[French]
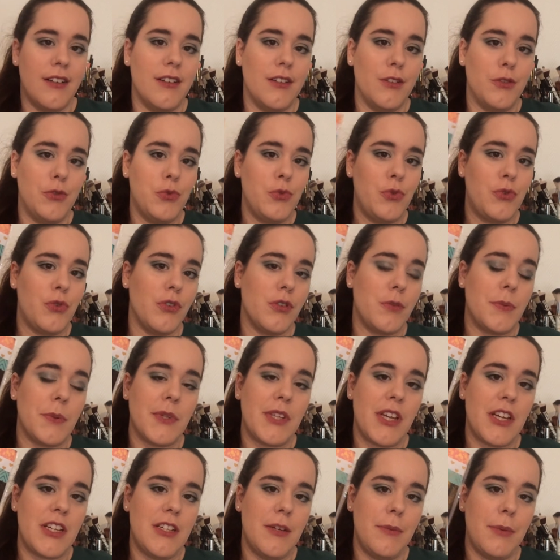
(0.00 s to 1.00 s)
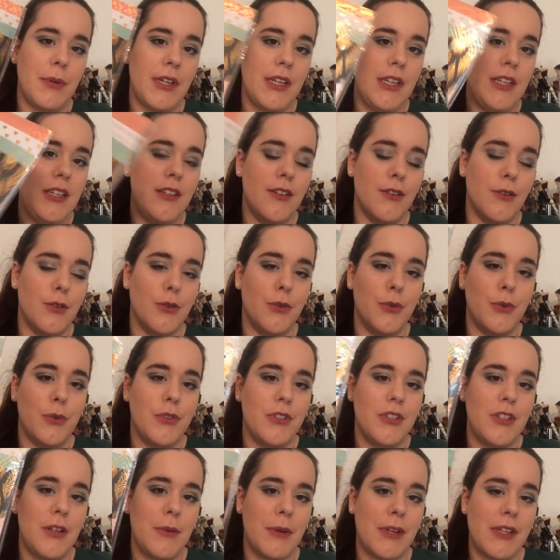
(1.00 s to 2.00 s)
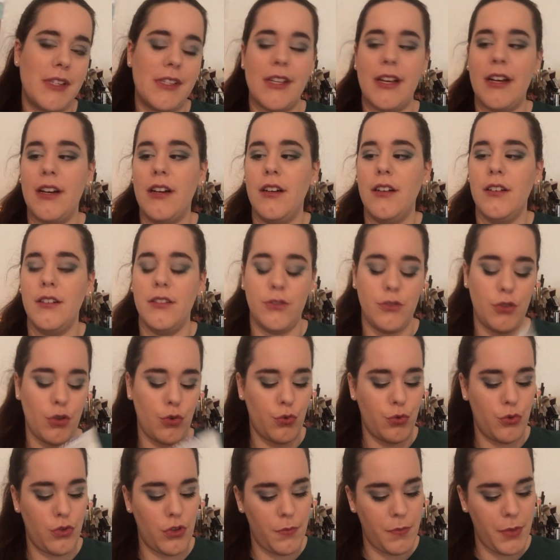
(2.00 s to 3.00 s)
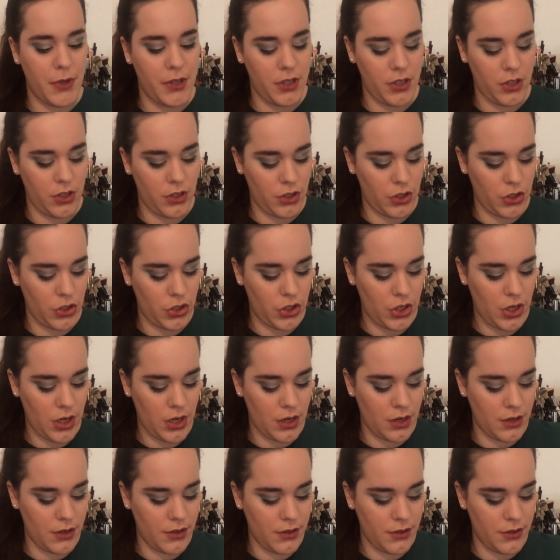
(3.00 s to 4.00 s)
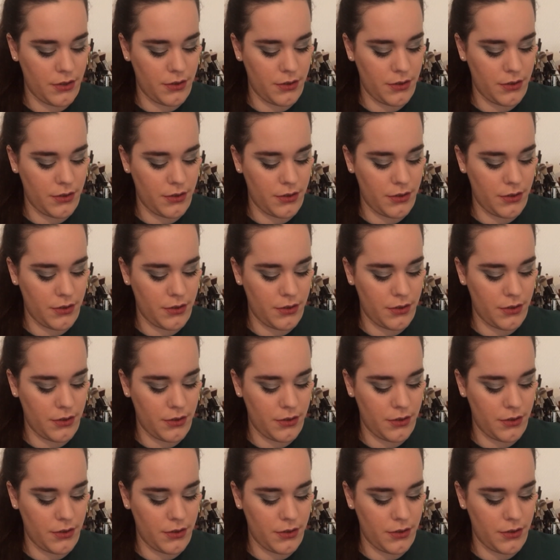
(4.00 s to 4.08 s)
euh, donc euh, c'est pour ça que j'ai pris, euh, pris ça. Ça coûtait pas très très cher.